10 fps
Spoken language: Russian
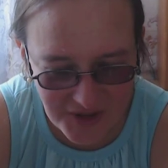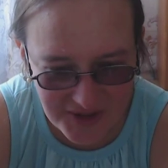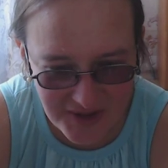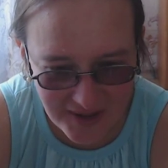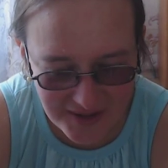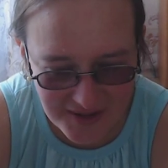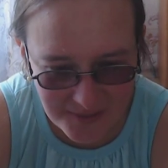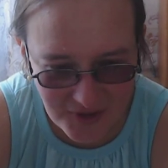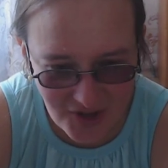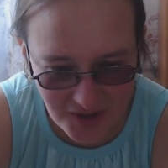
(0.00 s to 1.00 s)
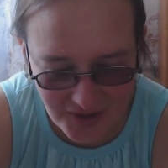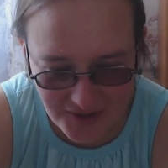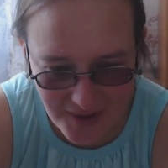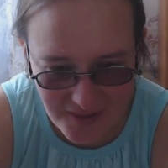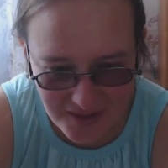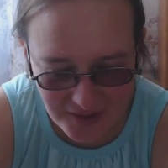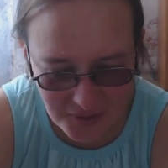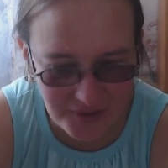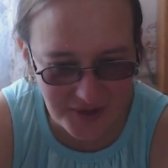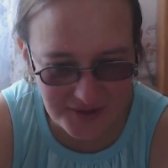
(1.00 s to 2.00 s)
снятый с печати товар,
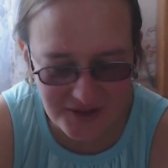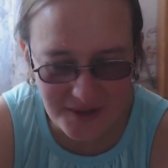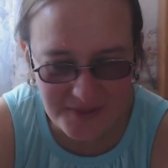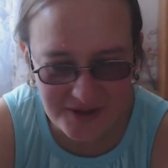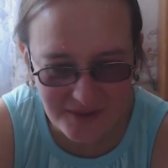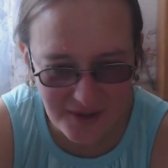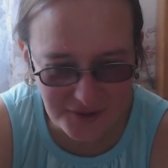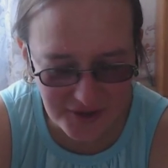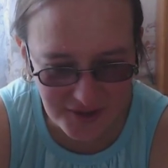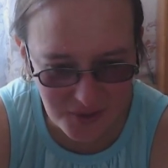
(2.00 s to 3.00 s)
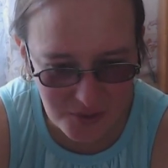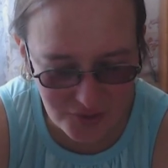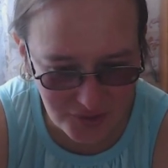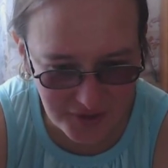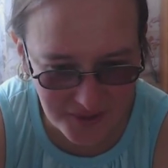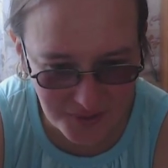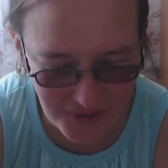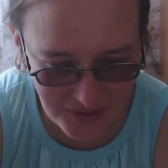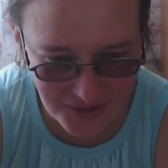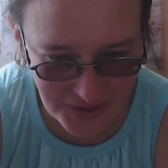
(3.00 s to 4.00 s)
который когда-то продавался и закончился, и вот
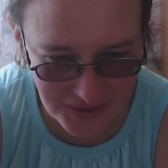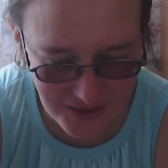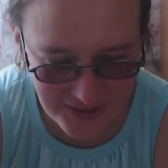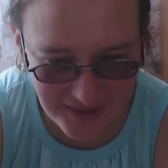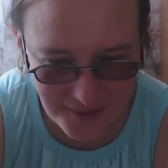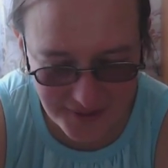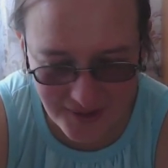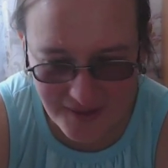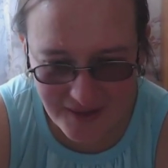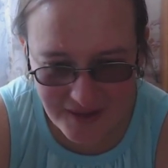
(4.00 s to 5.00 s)
один где-то остался –